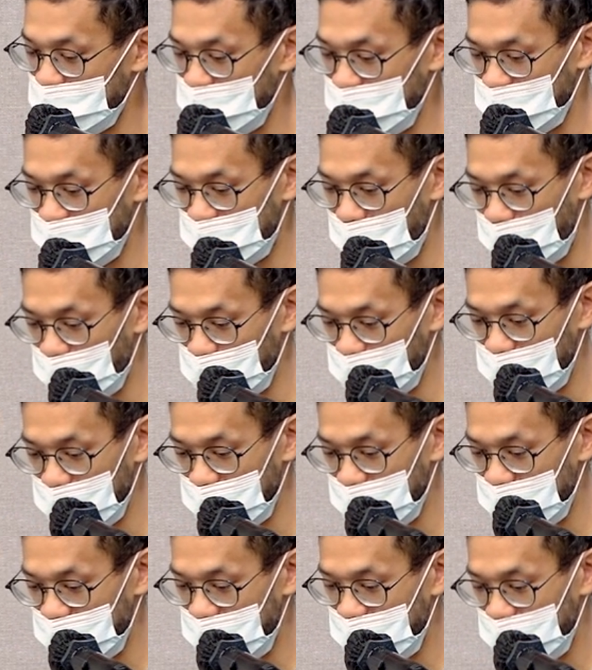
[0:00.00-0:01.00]
这个大陆
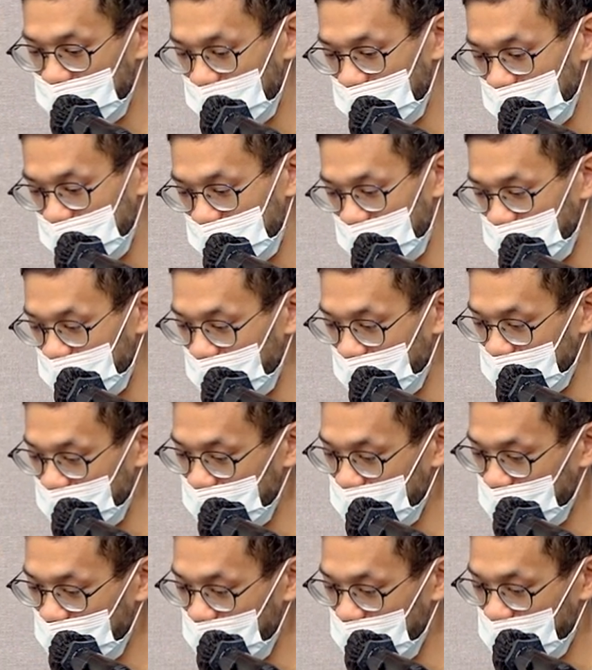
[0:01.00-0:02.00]
的那个携程
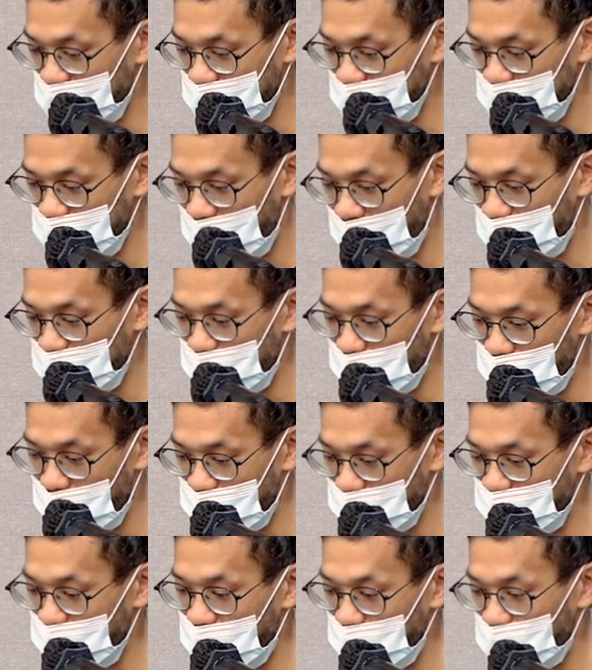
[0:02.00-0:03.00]
以及阿里巴巴
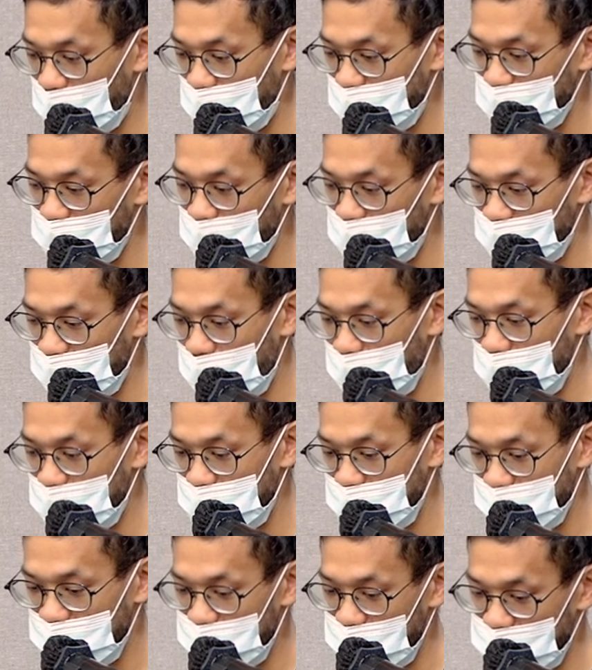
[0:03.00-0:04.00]
跟美团哦，他
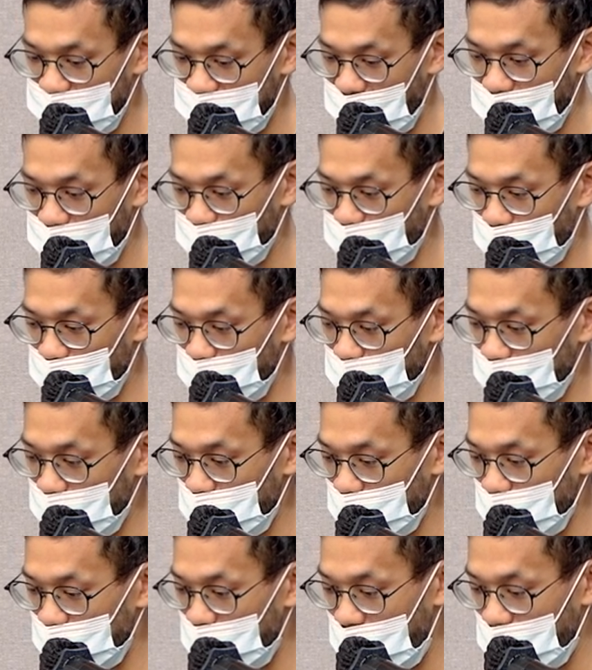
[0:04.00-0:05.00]
们这三个团队
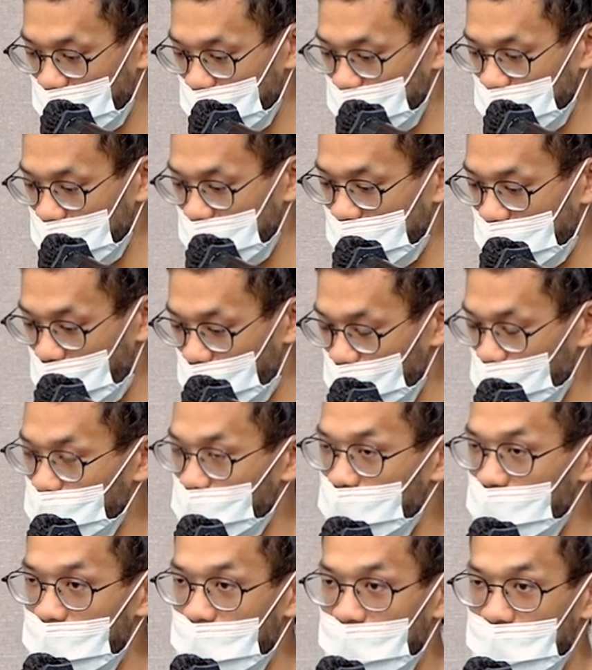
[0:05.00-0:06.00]
都有来跟我们聊
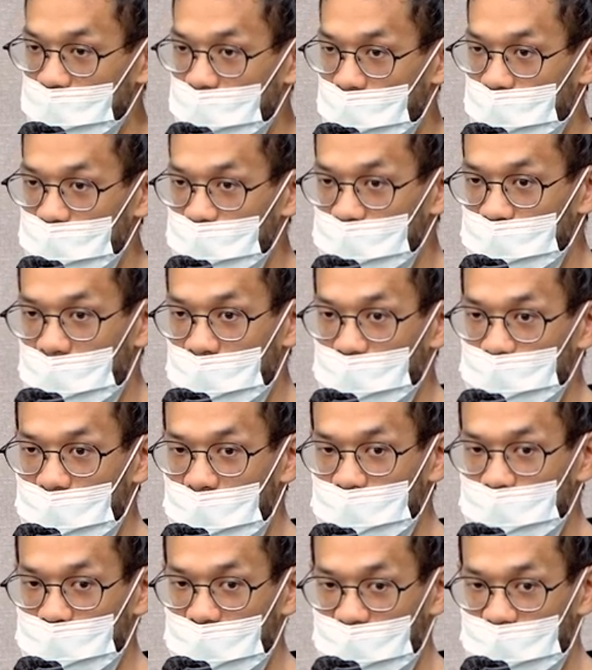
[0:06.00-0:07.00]
过他们用 Calling
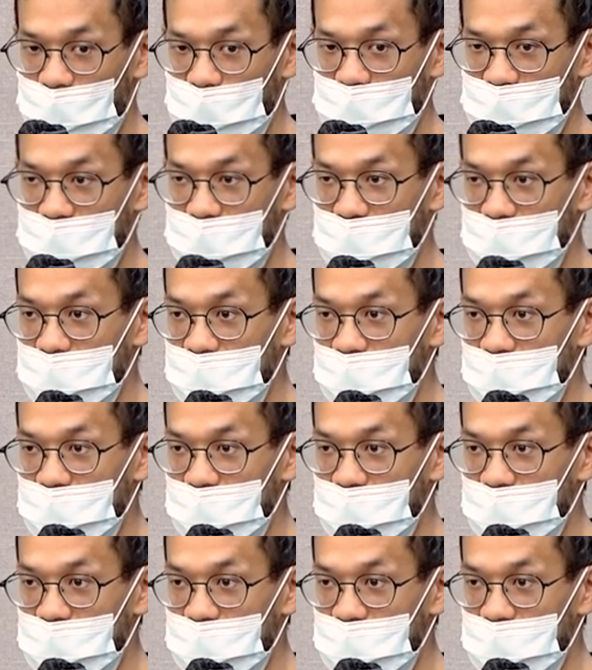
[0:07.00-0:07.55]
Multiphone 的一